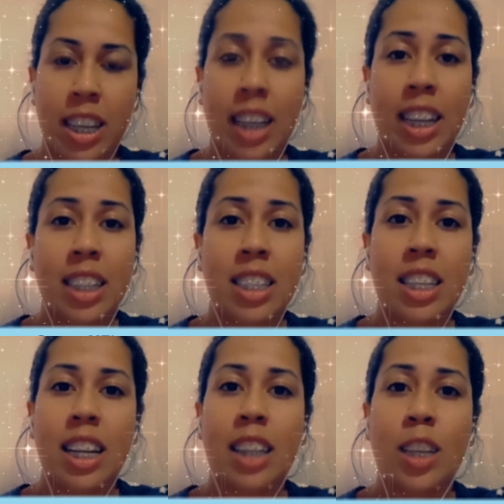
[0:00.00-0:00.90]
agradecer
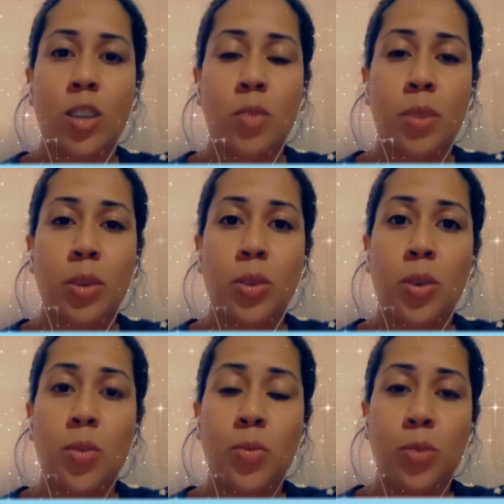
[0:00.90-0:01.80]
a Deus pelo
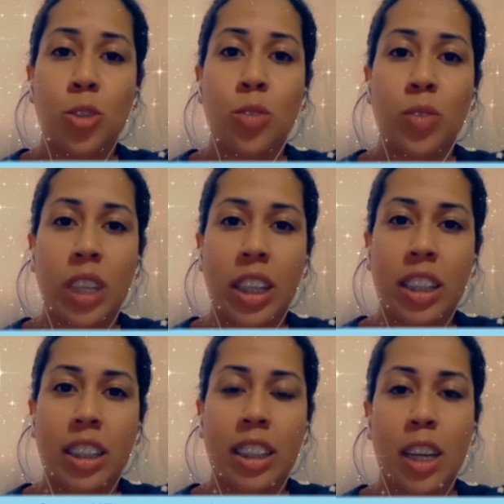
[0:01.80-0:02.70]
dom de
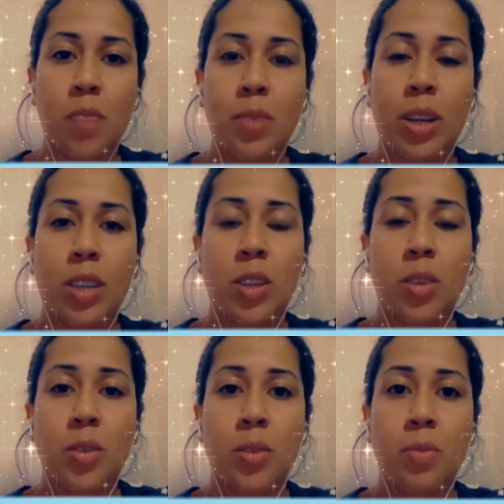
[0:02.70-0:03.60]
vida, né, pela seu,